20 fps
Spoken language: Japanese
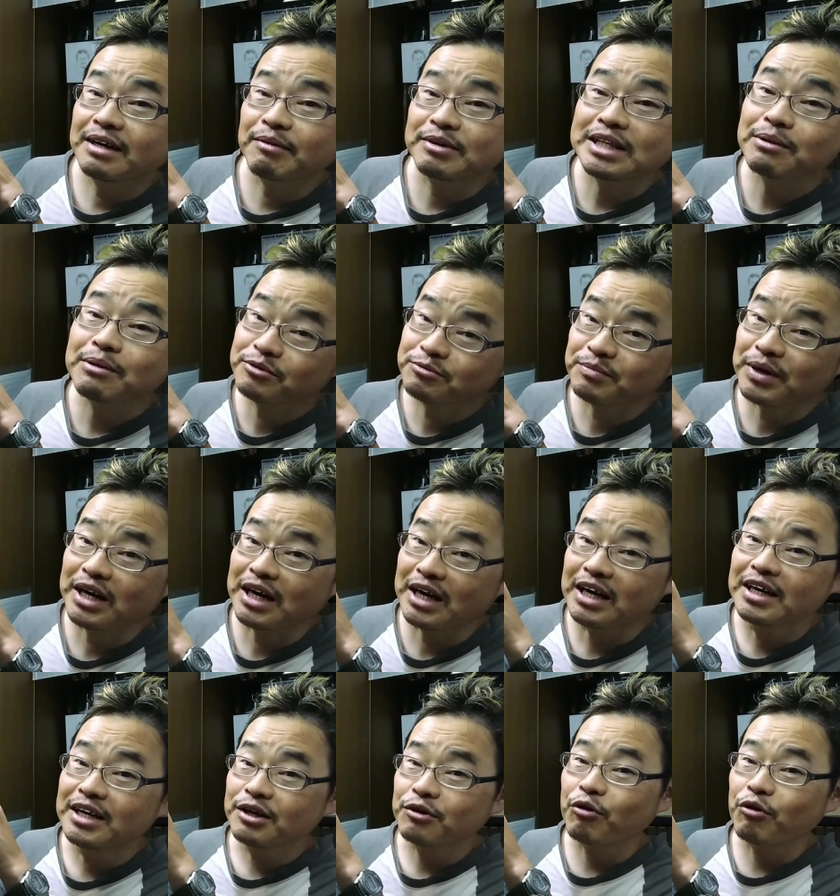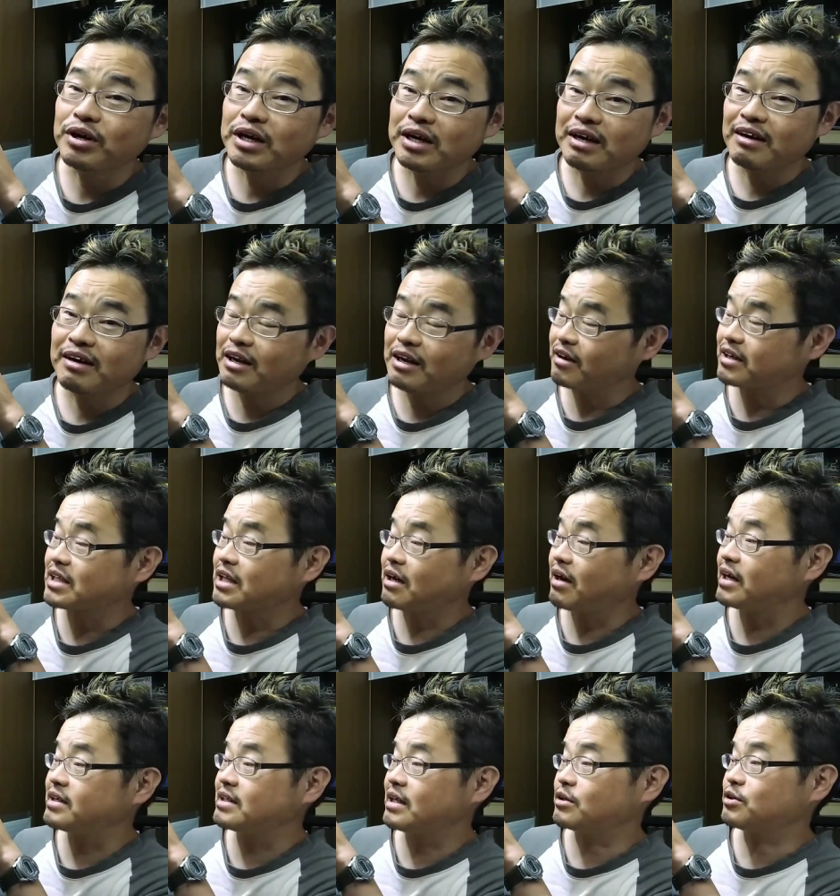まあ、多分まあ、今回買われる方
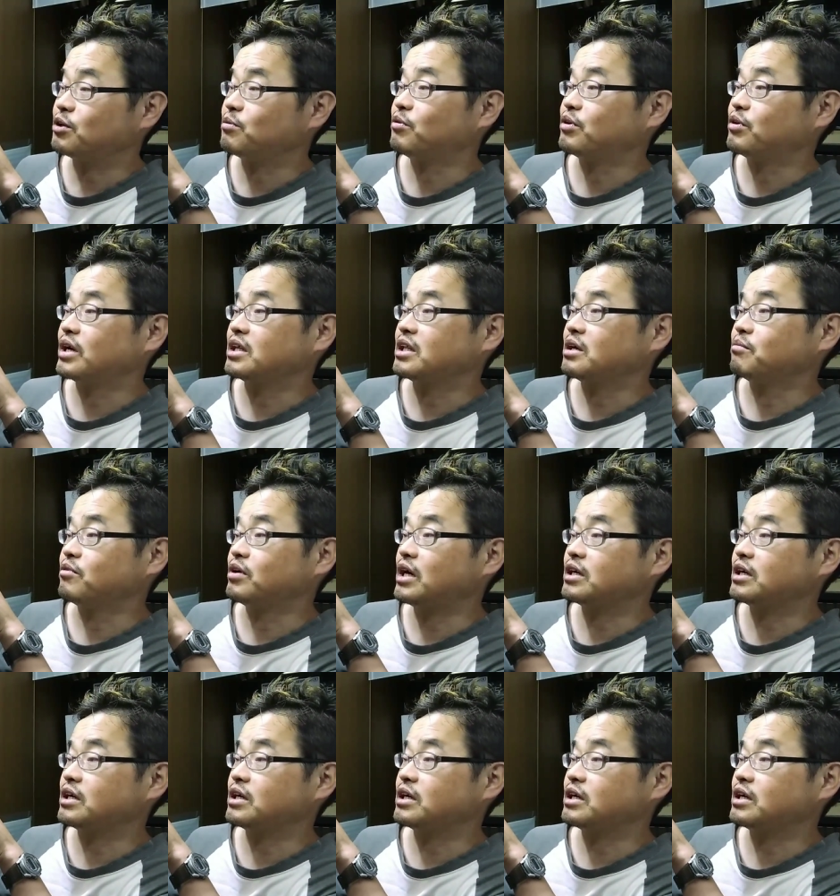は入ってると思うけども。